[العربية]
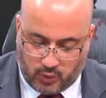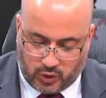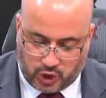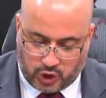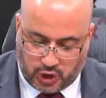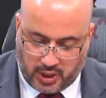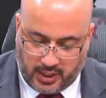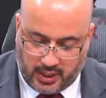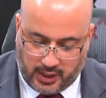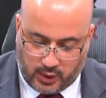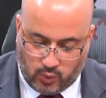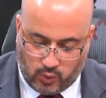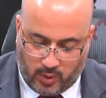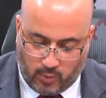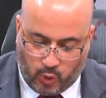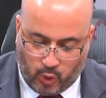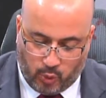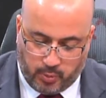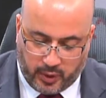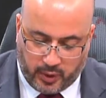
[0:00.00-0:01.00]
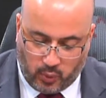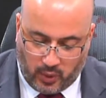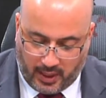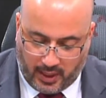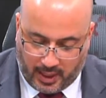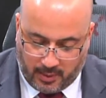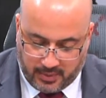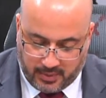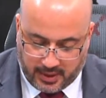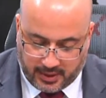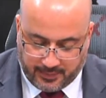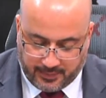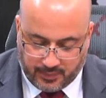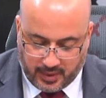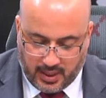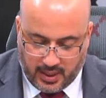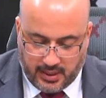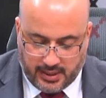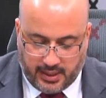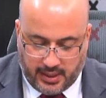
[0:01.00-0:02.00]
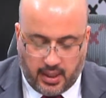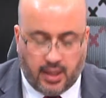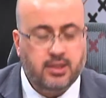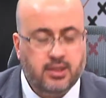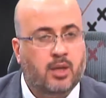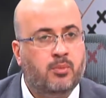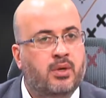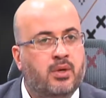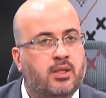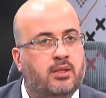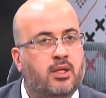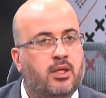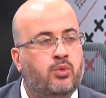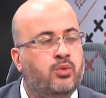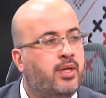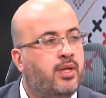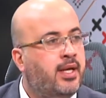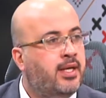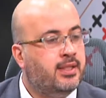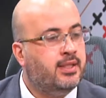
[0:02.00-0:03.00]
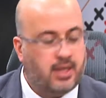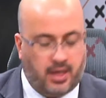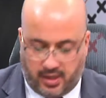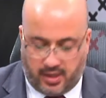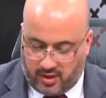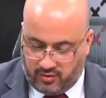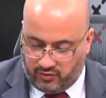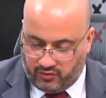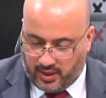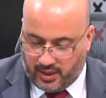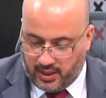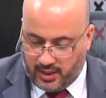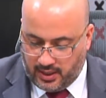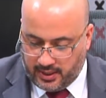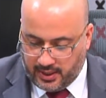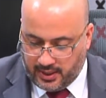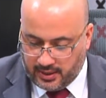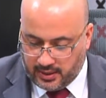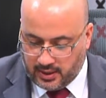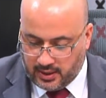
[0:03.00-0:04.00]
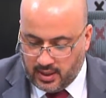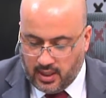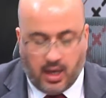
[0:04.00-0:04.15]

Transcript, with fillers: والشاهد والمخبر والخبير يعني ايضا من الضروري ان نتعرف على يعني